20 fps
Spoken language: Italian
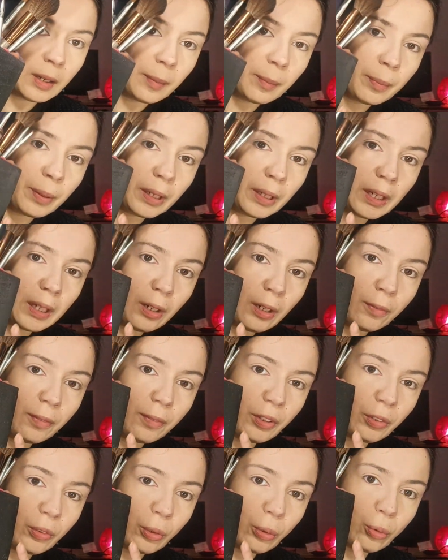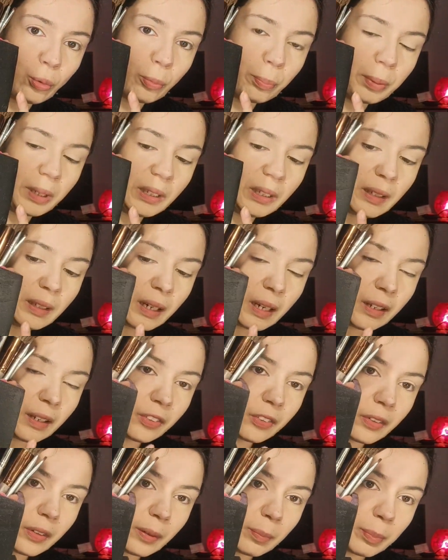perché l'ho visto su
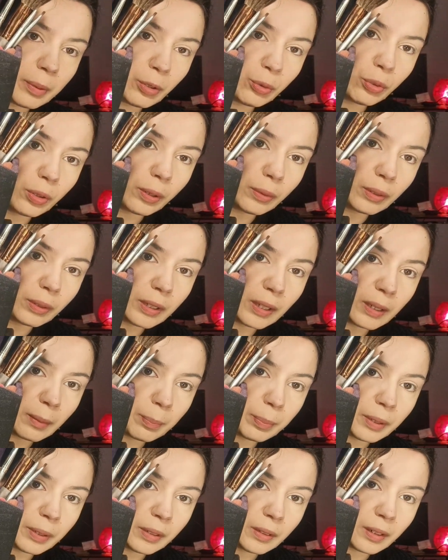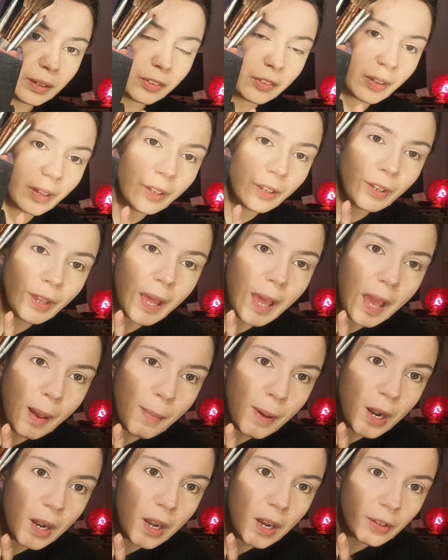Pinterest preso da un'idea da Pinterest è
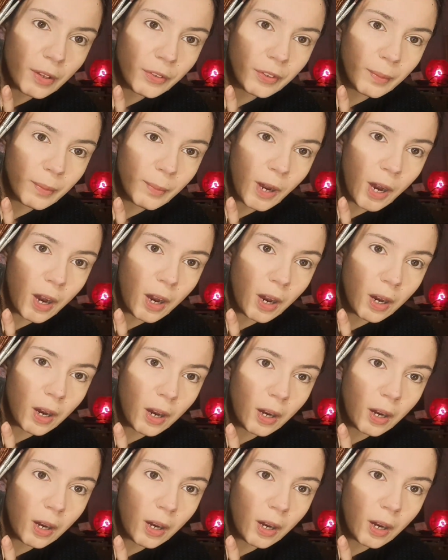bellissimo